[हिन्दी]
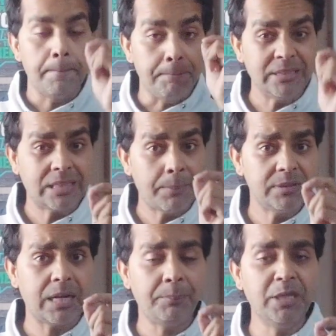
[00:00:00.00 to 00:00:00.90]
पंद्रह
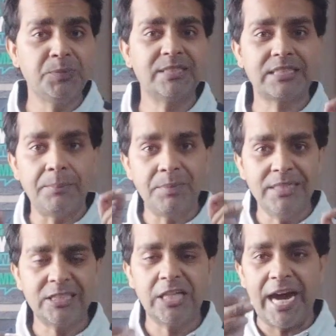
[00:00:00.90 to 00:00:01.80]
पंद्रह बीस बीस
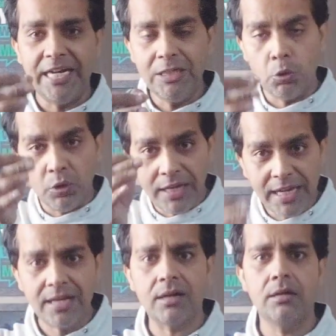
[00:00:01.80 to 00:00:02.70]
कंपनीज की आईडी को
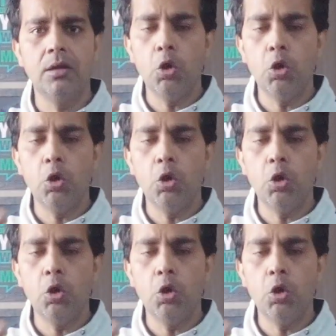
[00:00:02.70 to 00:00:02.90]
लेकर